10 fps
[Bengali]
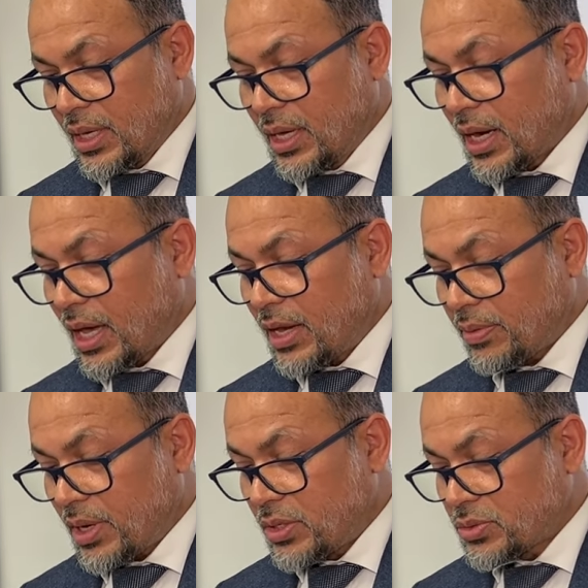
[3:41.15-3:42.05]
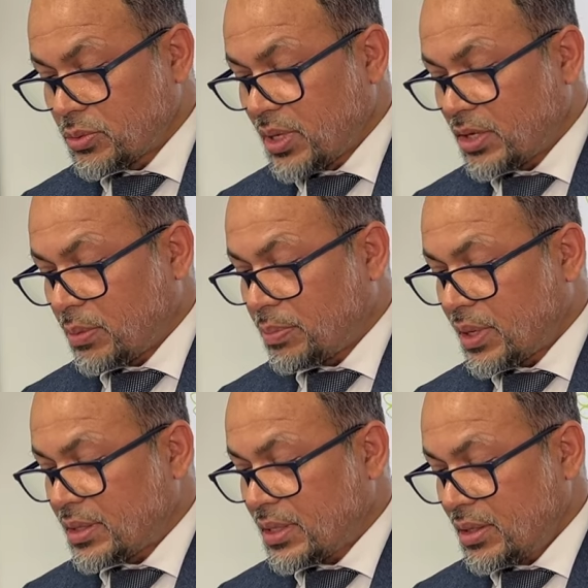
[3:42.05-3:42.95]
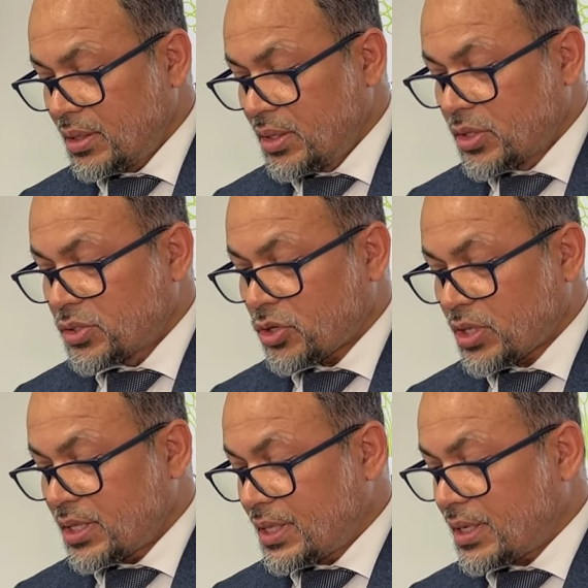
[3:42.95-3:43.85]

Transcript: এই রায়ের ফলে শুধু এই কোম্পানিতে শতাধিক